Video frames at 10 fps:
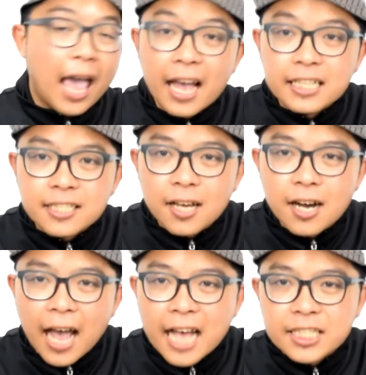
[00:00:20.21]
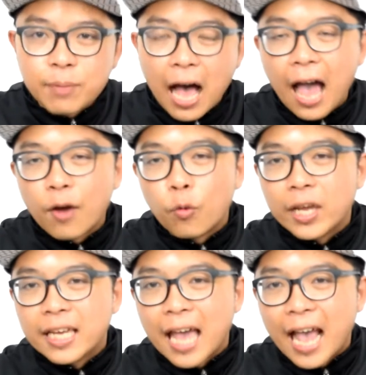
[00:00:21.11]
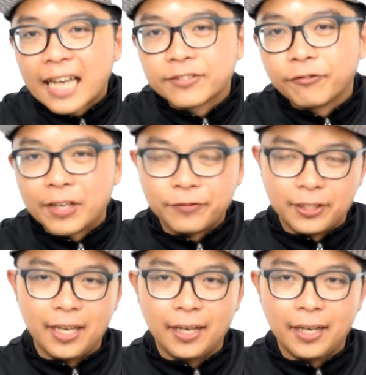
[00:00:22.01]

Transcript: Acer Aspire VX50